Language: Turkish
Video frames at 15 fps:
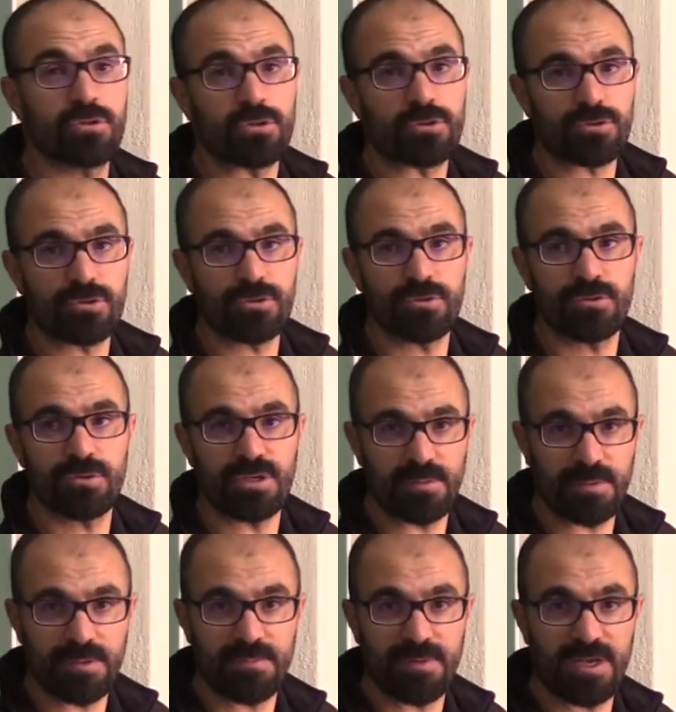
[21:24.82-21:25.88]
olur
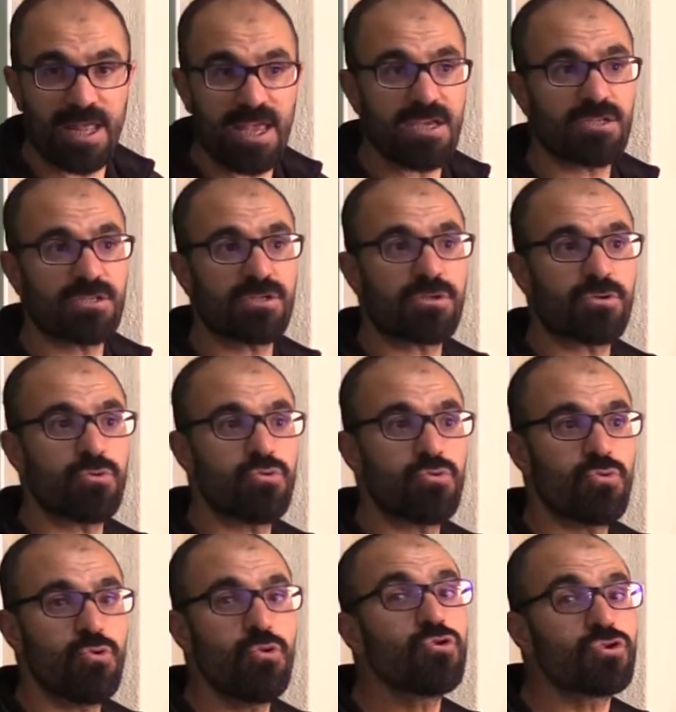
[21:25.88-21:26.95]
gibi. L eşittir
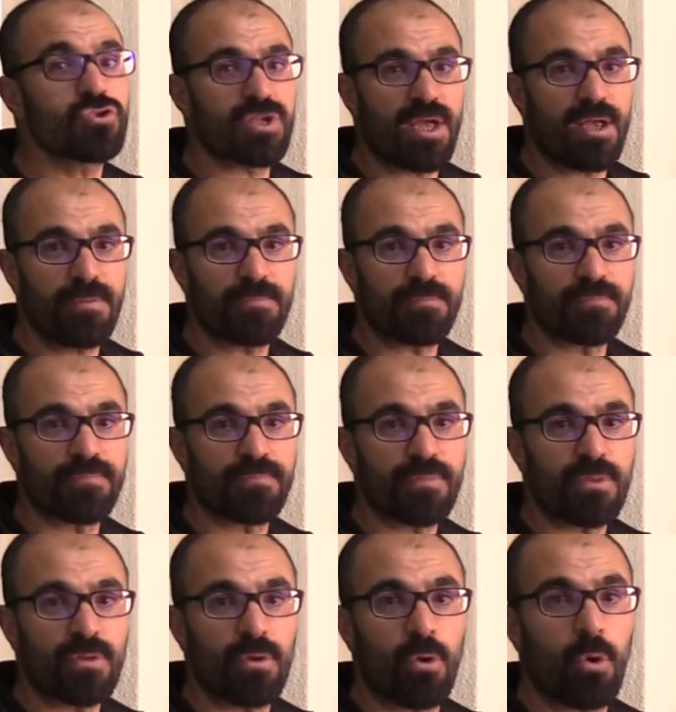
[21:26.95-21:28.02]
3 ise
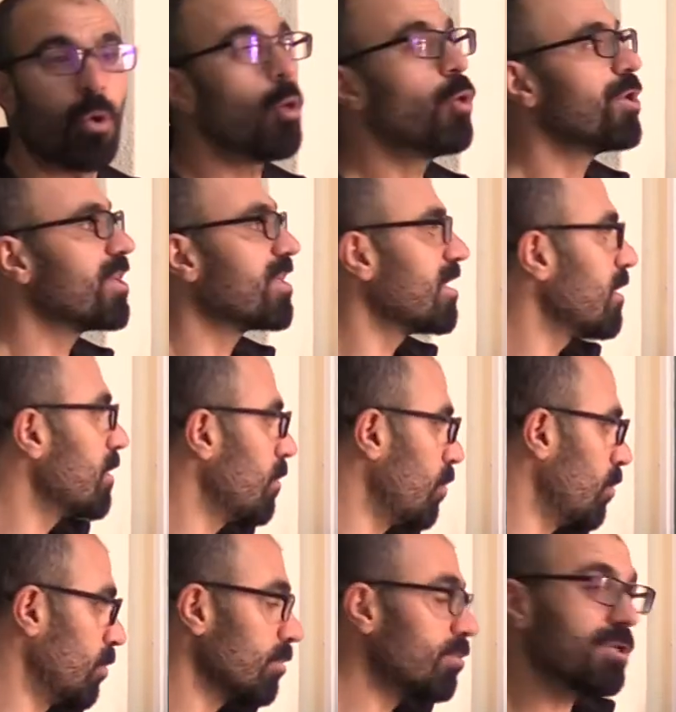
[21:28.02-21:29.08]
12
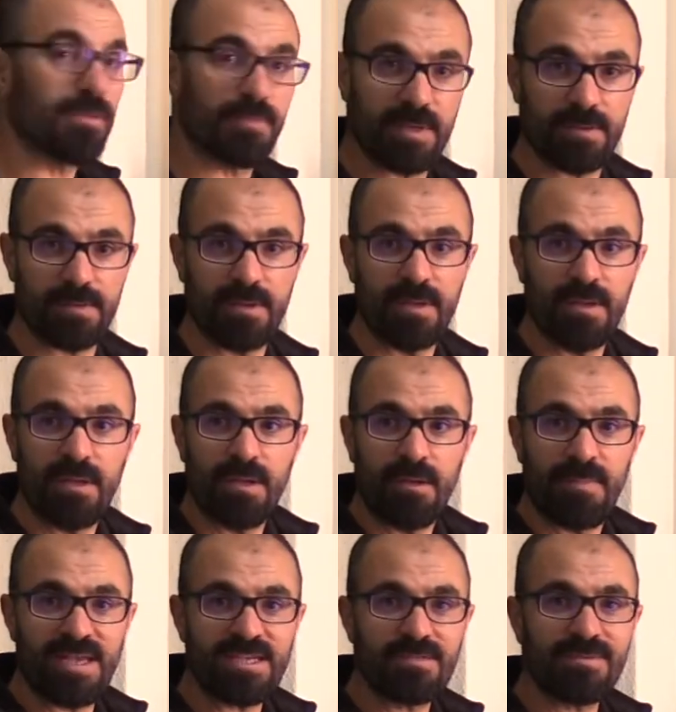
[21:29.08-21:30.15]
olur gibi.
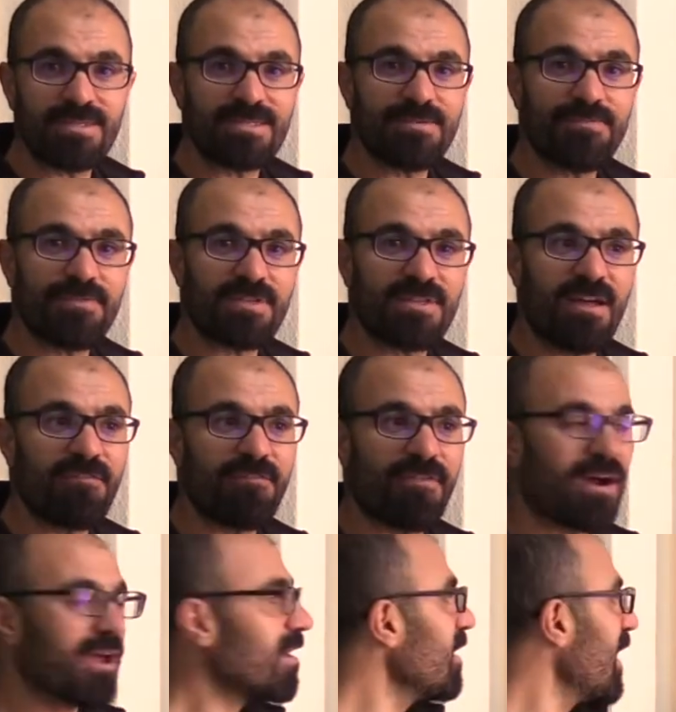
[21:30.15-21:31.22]
Ben şimdi sıfırdan farklı